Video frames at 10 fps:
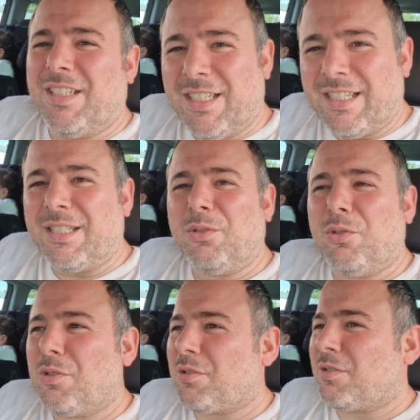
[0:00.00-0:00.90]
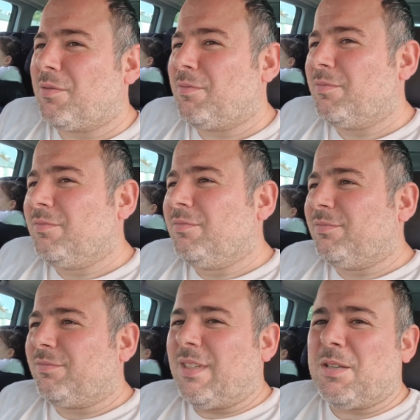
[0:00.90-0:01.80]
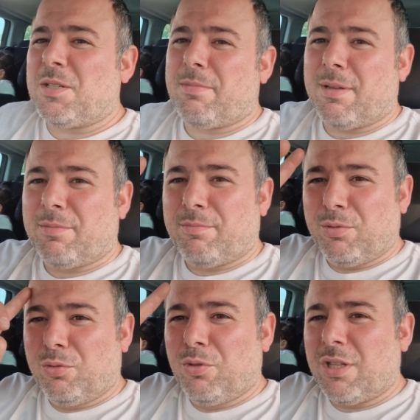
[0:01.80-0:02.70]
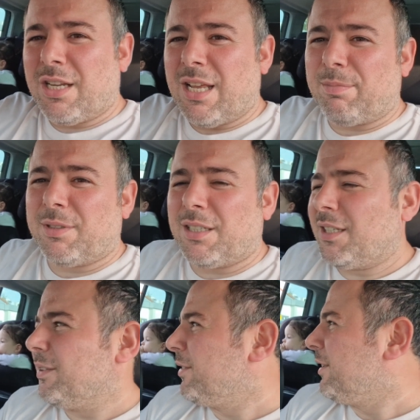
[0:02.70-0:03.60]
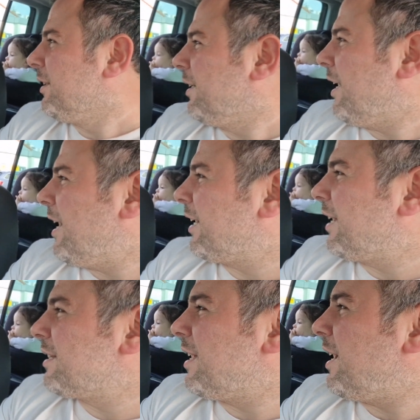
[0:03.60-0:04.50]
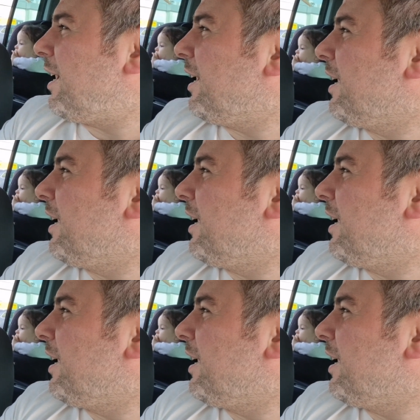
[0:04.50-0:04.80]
Ya duydunuz. Neyse o zaman Ay, duyuruları yaptık. Osurdu. Herkese. Ay,